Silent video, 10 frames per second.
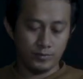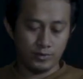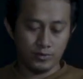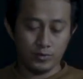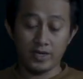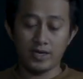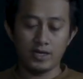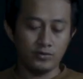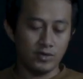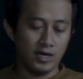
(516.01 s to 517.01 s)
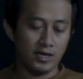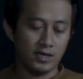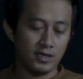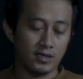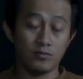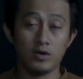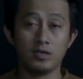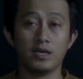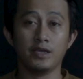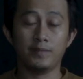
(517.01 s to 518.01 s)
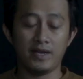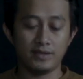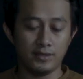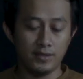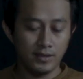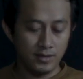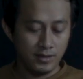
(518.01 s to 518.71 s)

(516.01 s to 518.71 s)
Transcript: cukup ringan juga karena terbuat dari plastik